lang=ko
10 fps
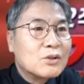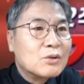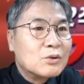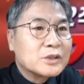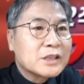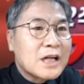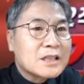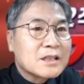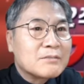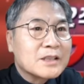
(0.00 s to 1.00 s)
오직
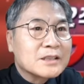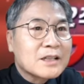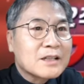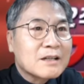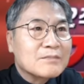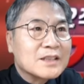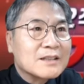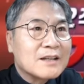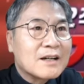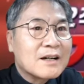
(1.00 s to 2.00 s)
강자만이
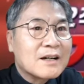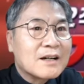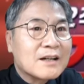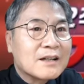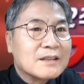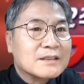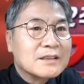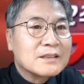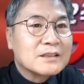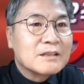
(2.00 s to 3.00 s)
살아남는다 라는
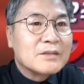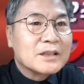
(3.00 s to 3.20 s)
이런 자막이